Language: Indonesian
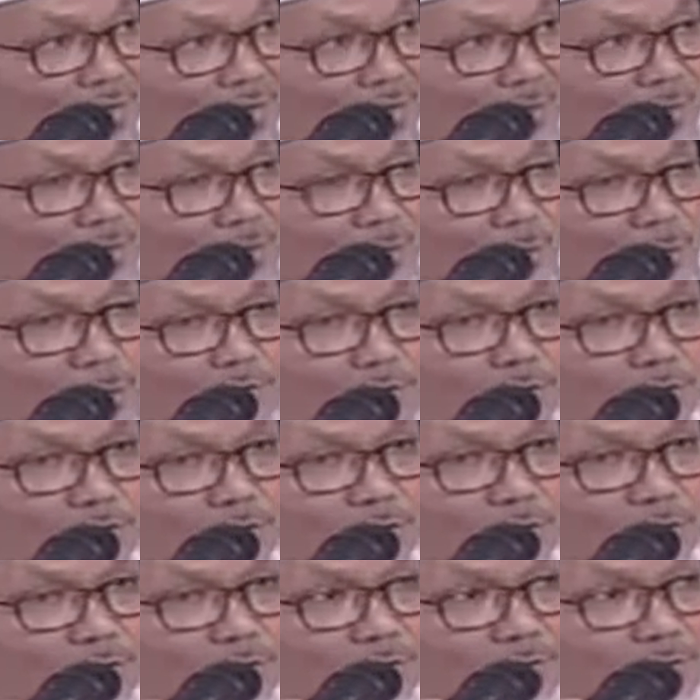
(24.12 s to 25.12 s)
Bapak Profesor
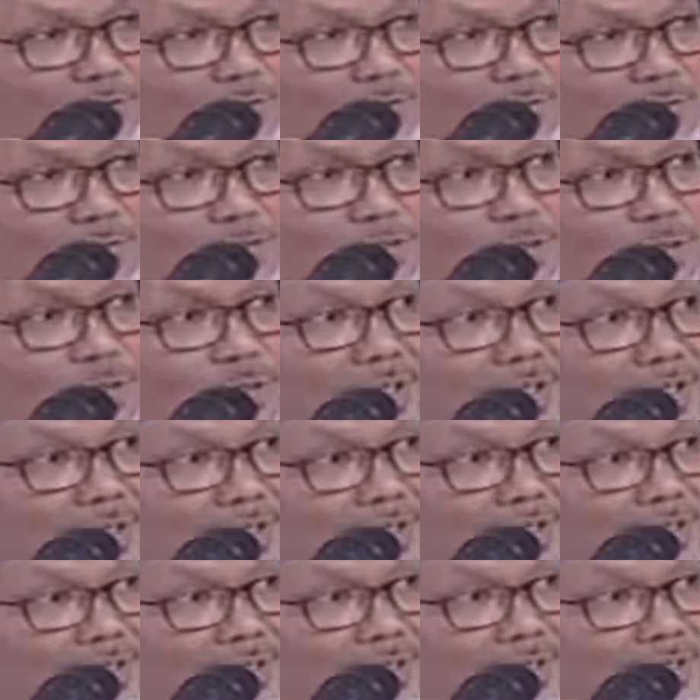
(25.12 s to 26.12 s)
Dr. Din
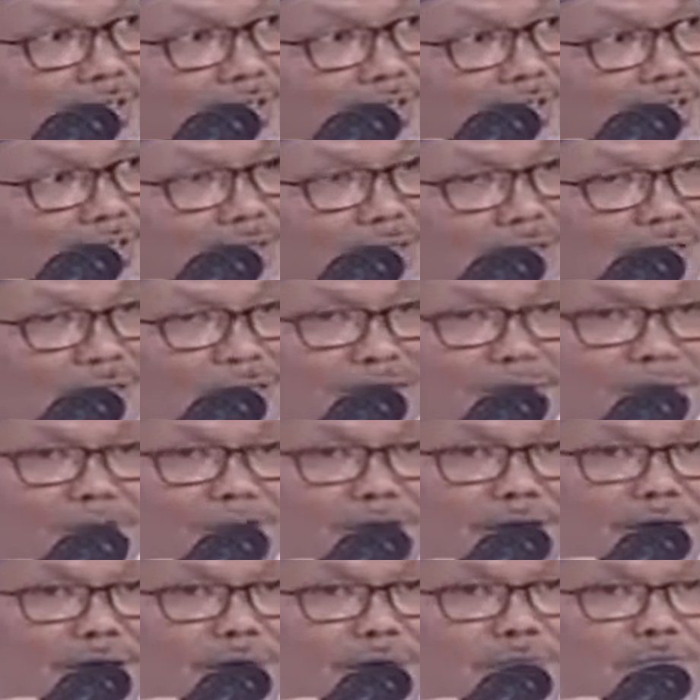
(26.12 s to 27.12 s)
Samsudin.
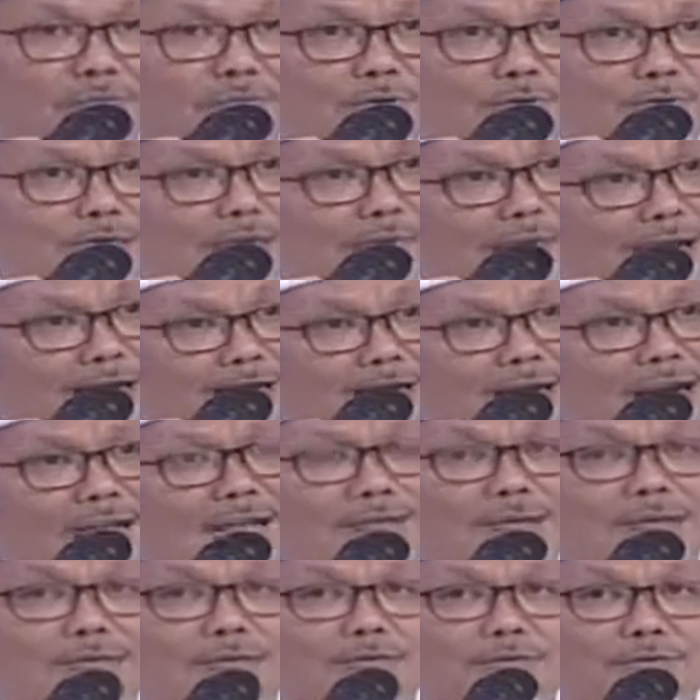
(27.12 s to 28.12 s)
Beliau
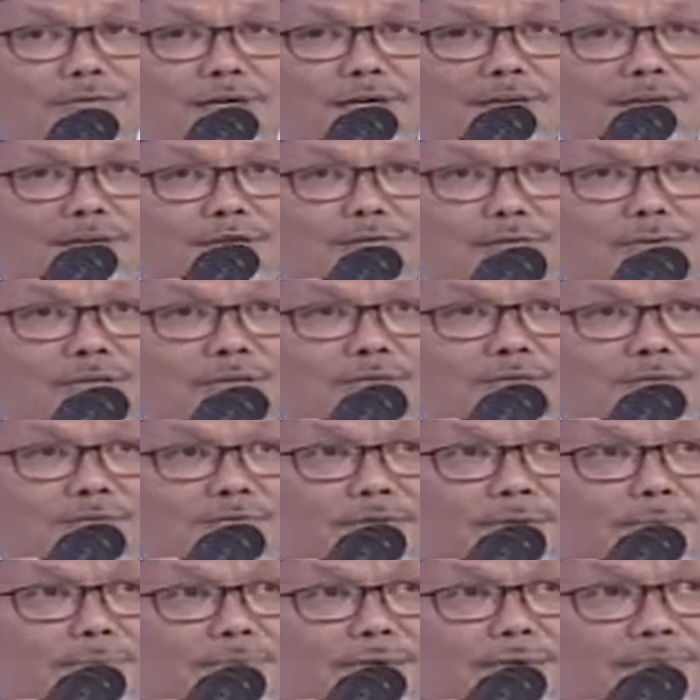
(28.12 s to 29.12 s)
mengumpulkan dan sudah ditulis
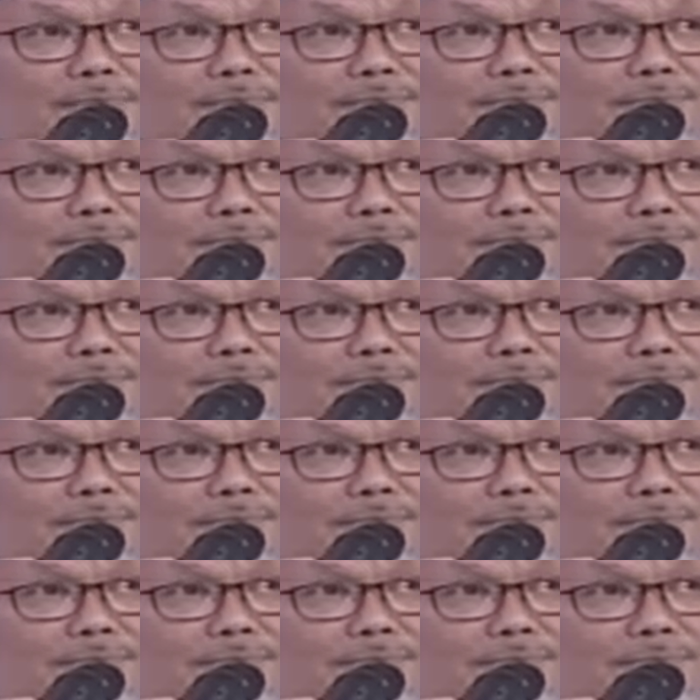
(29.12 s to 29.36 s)
di beberapa